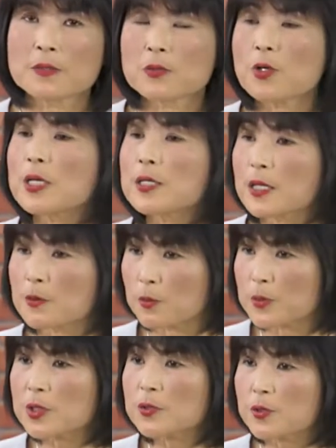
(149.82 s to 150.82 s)
创业要，我
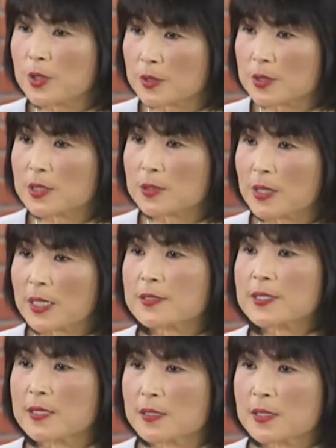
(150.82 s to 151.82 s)
们是希望起码要
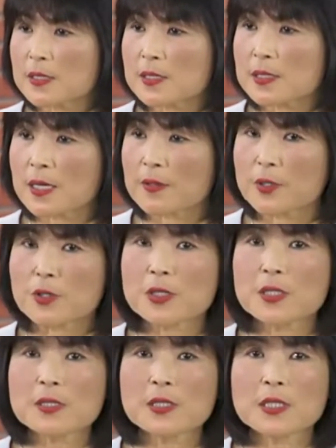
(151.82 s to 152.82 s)
三次以上。有
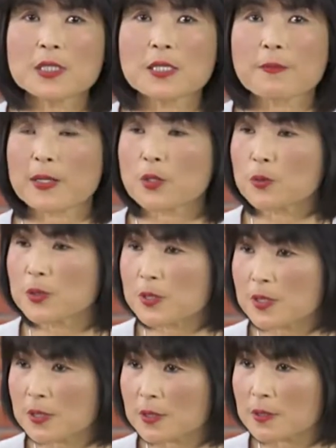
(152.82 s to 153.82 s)
些人一个礼拜动一
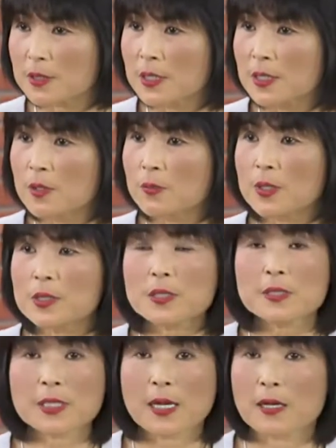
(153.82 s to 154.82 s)
次，哇，那
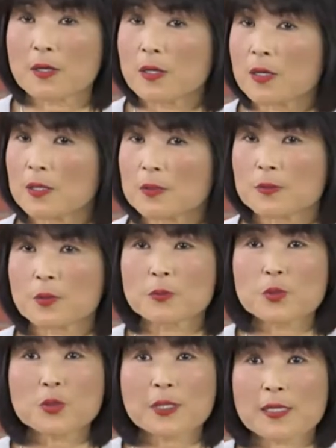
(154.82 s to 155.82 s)
个肠哦，我
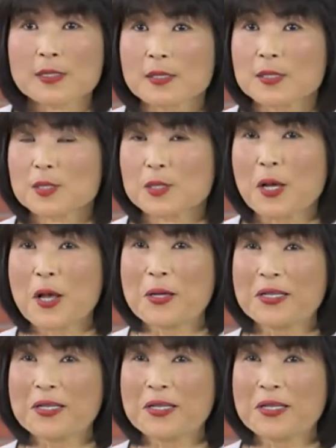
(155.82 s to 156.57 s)
们做大肠的时候，